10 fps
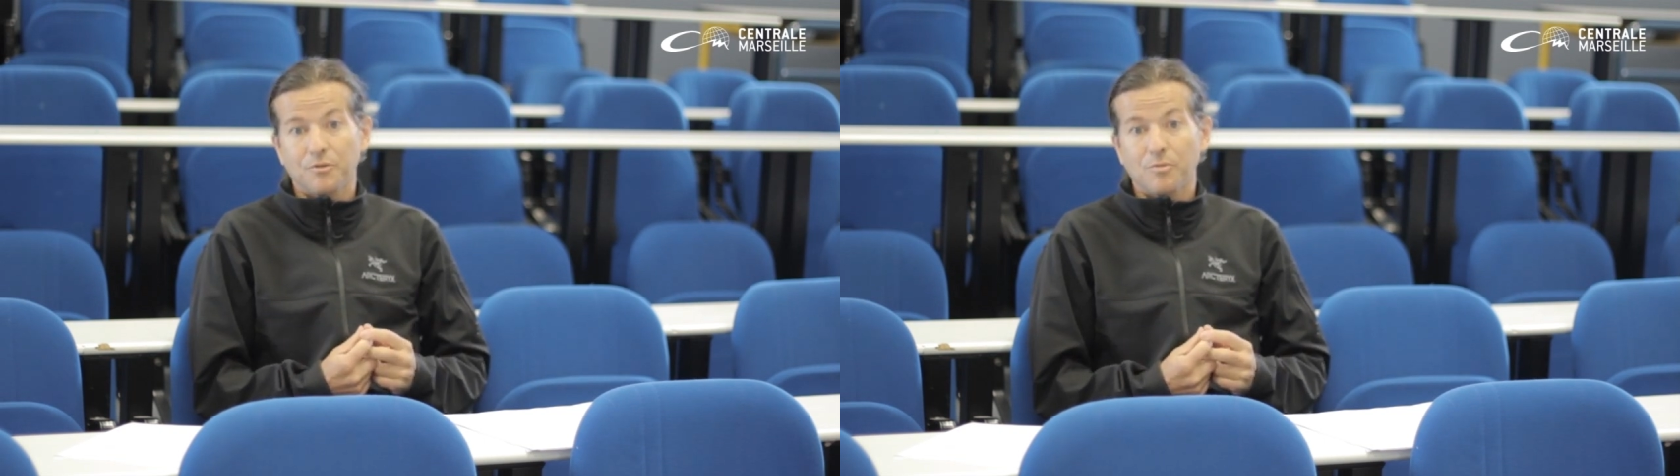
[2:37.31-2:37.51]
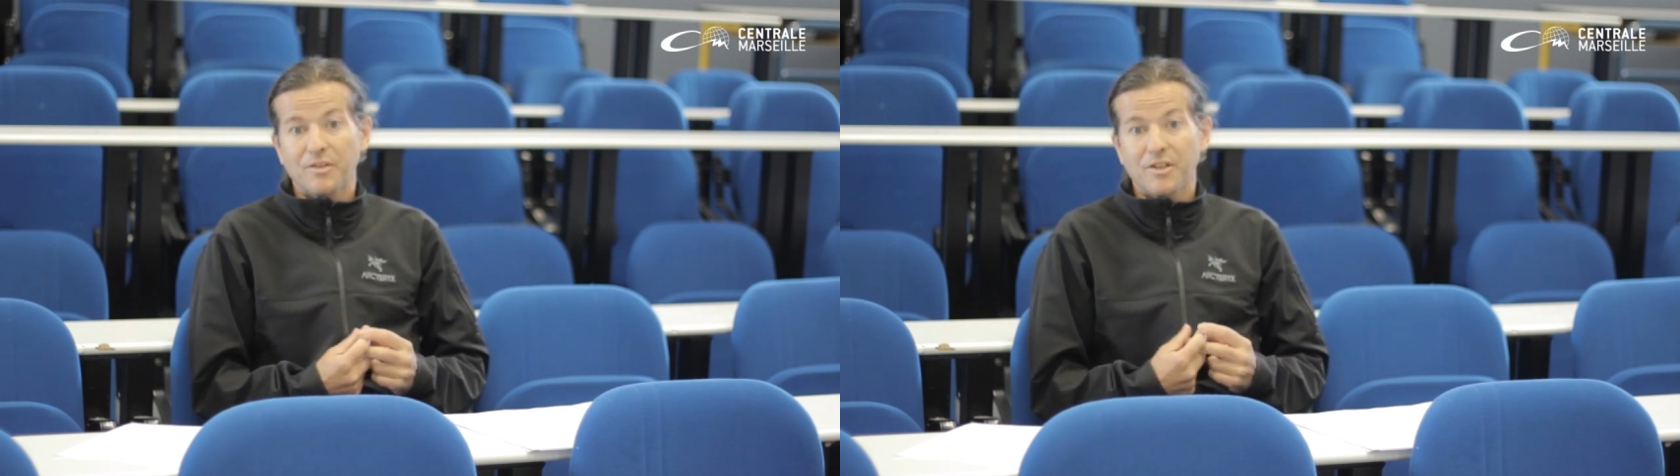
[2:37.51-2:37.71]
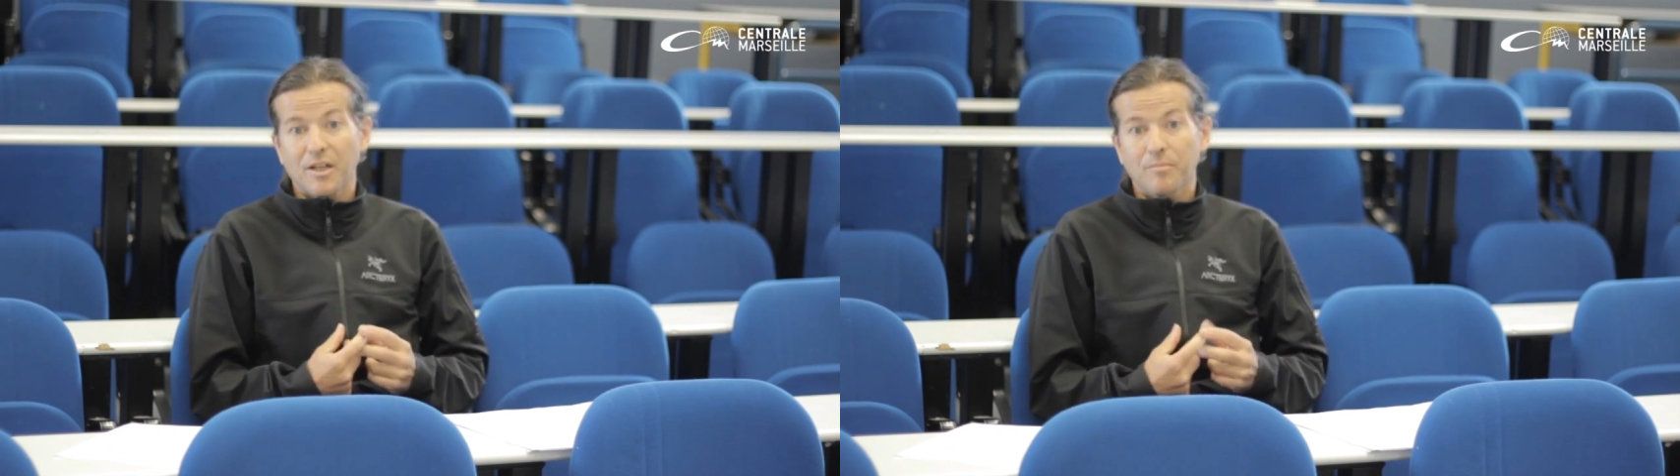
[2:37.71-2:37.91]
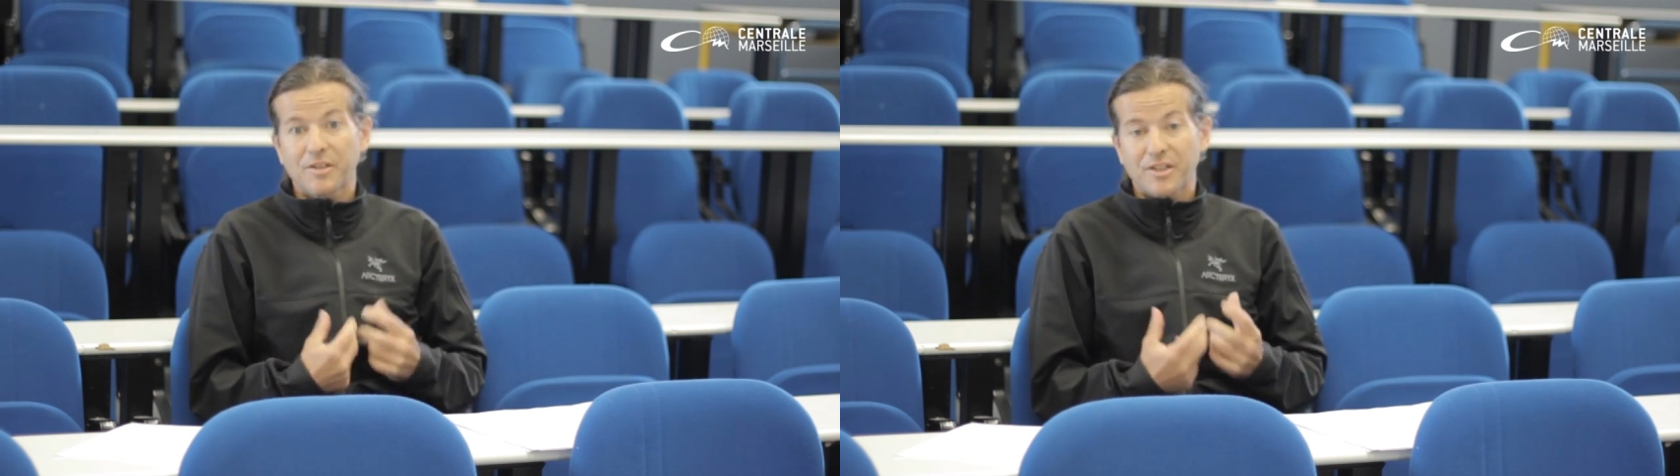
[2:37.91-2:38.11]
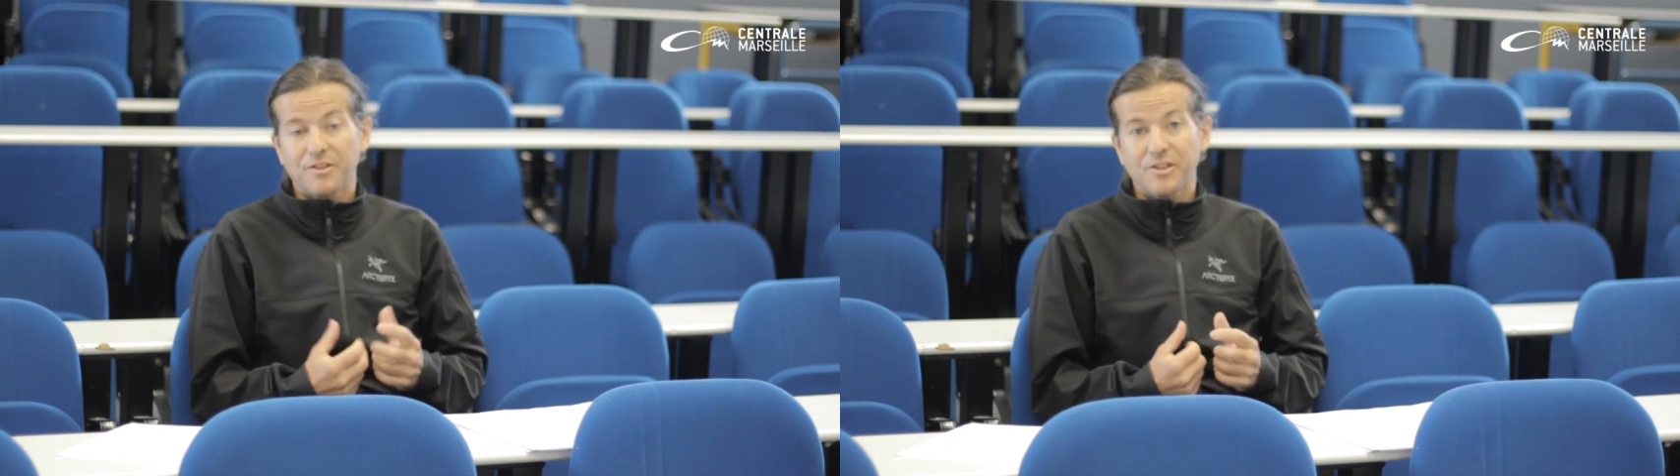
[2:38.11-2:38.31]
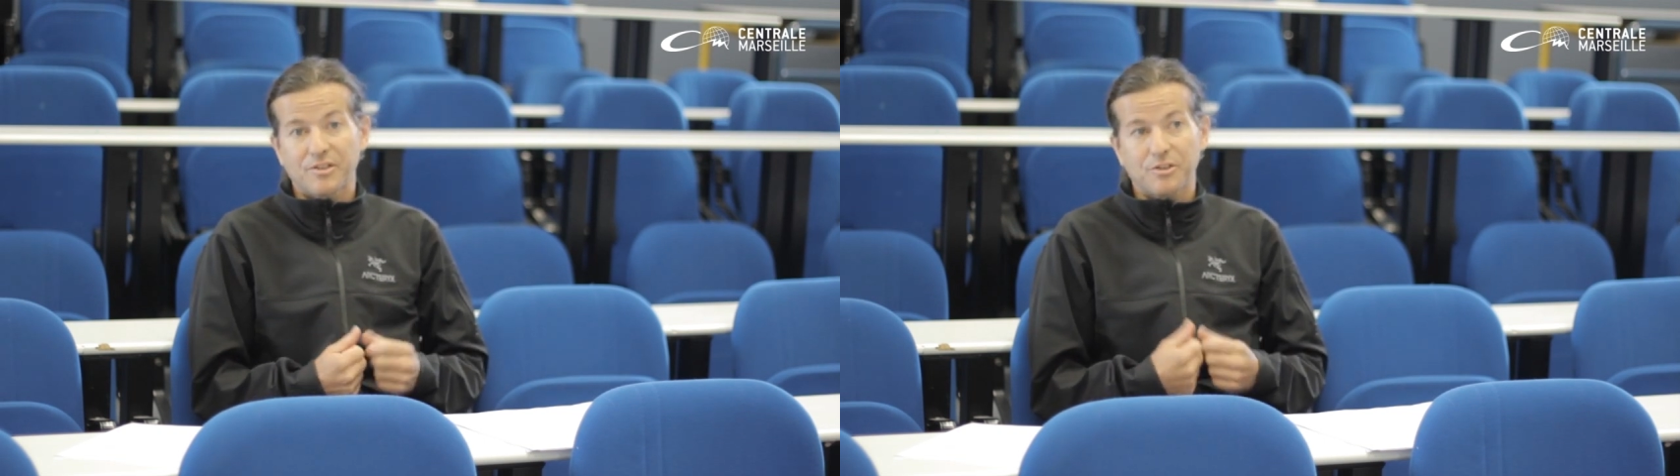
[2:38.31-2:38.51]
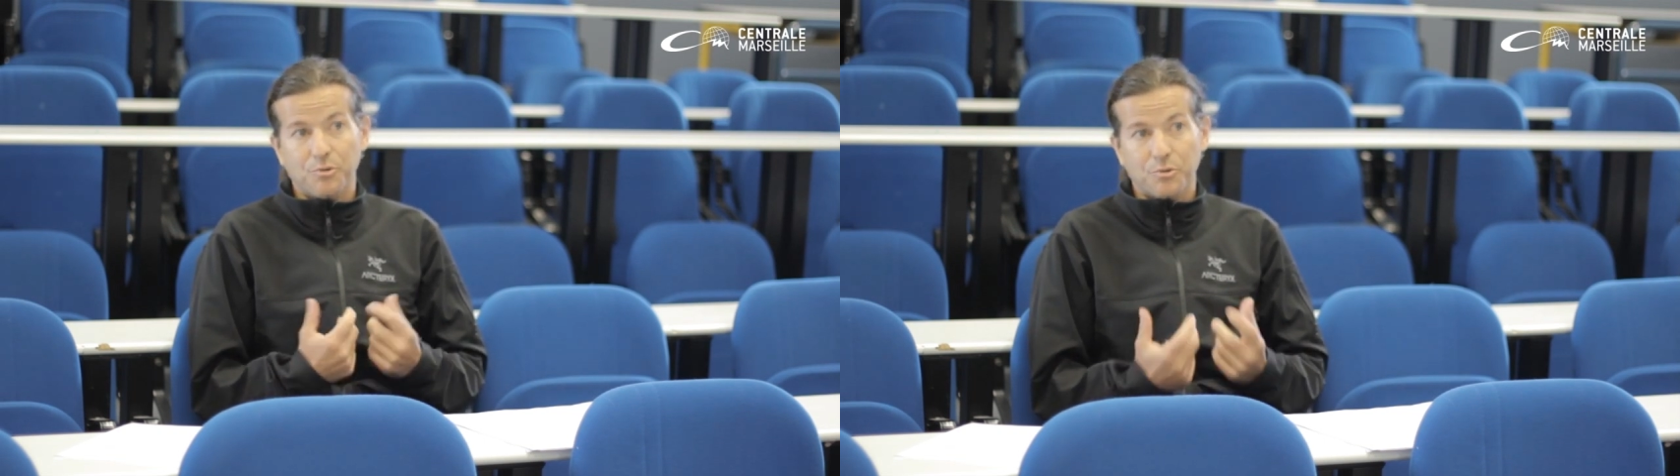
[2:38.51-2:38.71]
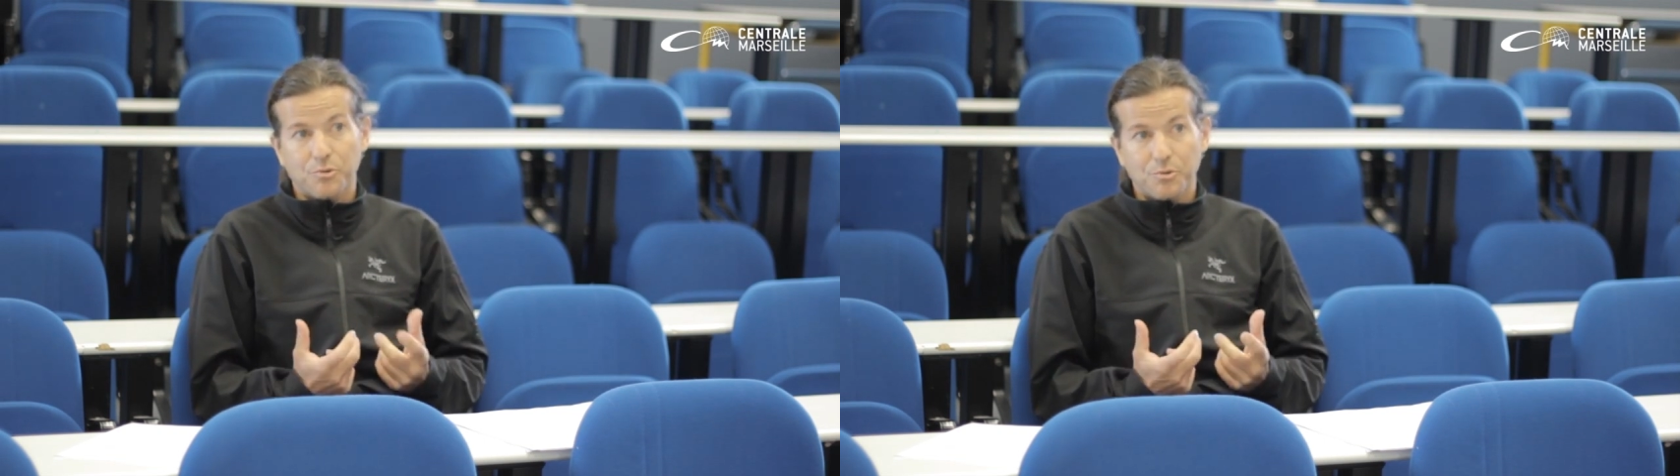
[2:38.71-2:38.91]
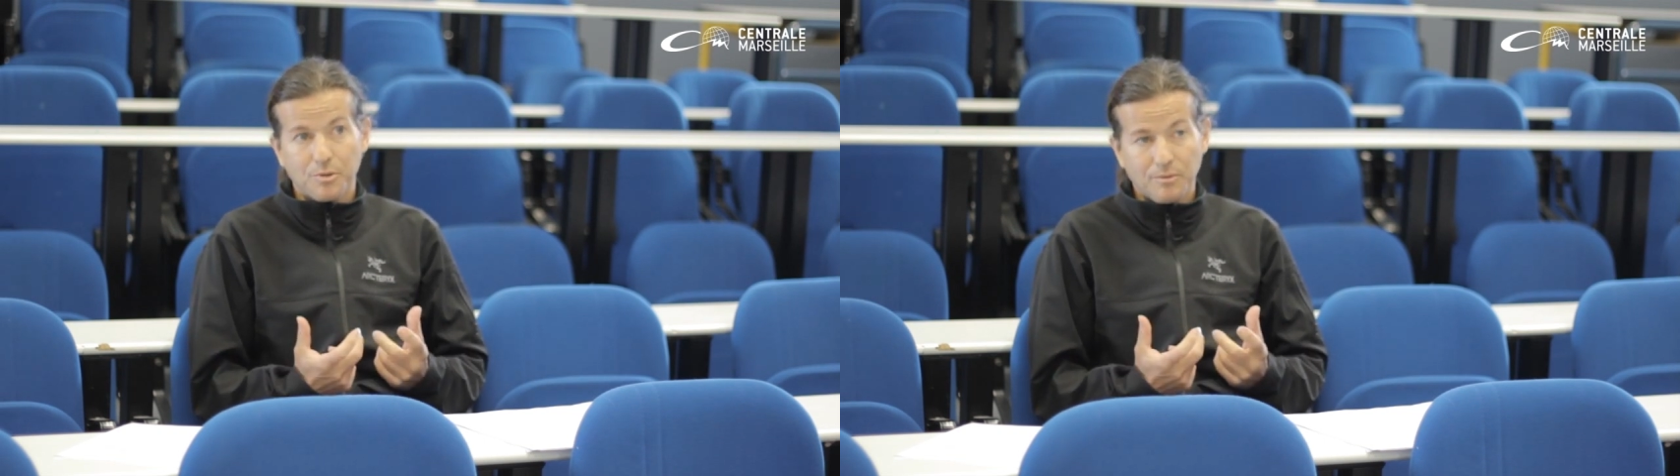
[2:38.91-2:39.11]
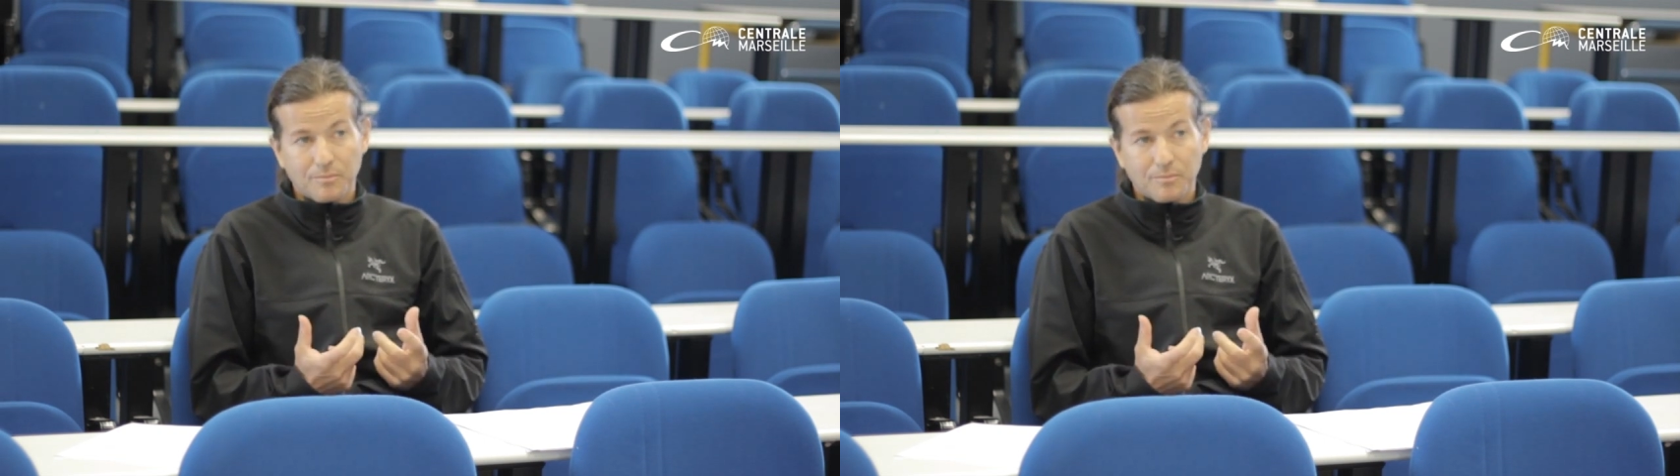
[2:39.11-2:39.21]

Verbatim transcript: de manière mécanique ces structures.